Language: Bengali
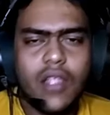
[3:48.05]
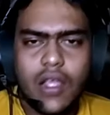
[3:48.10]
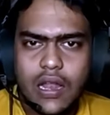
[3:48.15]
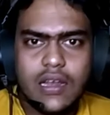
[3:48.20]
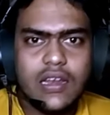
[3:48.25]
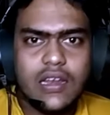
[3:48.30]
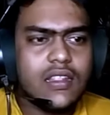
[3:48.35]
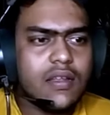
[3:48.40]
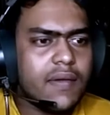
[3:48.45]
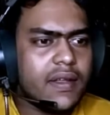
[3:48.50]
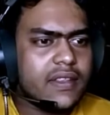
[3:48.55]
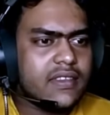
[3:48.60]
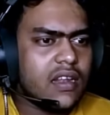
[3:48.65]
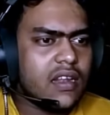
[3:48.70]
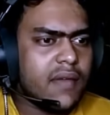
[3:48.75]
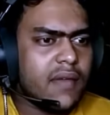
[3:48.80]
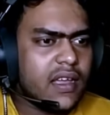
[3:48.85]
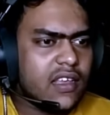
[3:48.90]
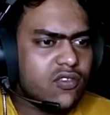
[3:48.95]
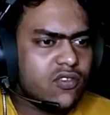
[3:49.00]
নিতে পারছে না
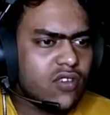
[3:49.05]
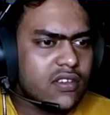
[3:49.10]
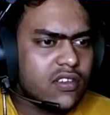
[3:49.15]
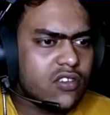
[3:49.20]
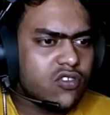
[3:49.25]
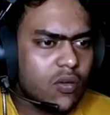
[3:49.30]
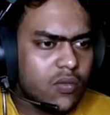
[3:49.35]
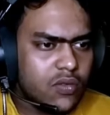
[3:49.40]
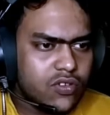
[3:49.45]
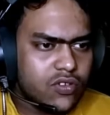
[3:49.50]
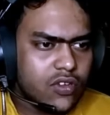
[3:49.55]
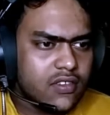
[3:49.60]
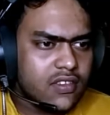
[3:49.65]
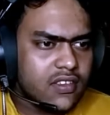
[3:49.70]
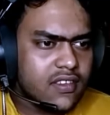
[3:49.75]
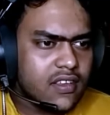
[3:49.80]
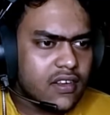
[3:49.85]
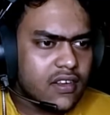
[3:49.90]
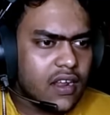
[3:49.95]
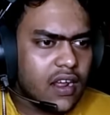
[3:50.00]
বা কিছু একটা সমস্যা হচ্ছে
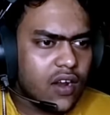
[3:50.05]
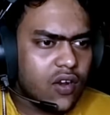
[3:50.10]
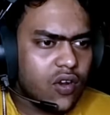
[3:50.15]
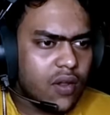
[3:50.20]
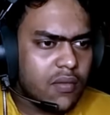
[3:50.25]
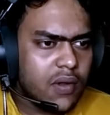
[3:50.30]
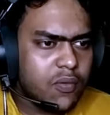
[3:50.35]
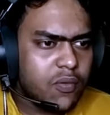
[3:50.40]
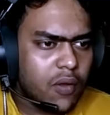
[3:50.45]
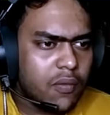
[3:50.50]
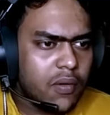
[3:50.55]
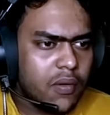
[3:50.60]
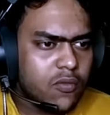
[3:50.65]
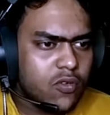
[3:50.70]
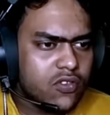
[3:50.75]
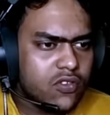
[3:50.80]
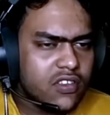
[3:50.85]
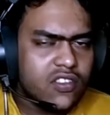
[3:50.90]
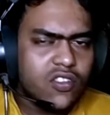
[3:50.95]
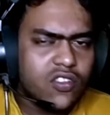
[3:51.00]
যেটা কারণে আমার প্রবলেম
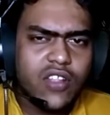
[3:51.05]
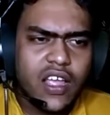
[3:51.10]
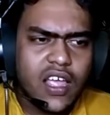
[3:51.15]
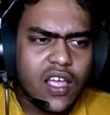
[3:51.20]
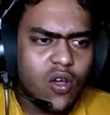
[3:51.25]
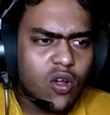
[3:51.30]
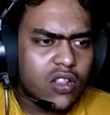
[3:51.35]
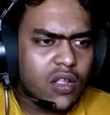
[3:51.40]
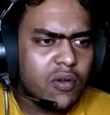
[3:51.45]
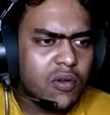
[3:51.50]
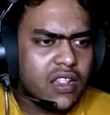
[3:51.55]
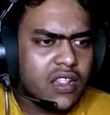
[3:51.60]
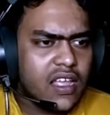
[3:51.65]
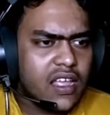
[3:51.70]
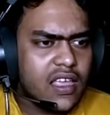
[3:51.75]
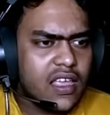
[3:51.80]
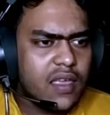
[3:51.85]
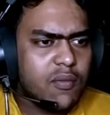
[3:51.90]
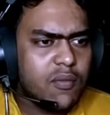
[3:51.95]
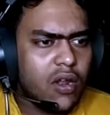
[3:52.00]
করছে তো দেখি কথা বলে দেখি
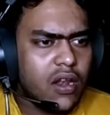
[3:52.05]
কি বলে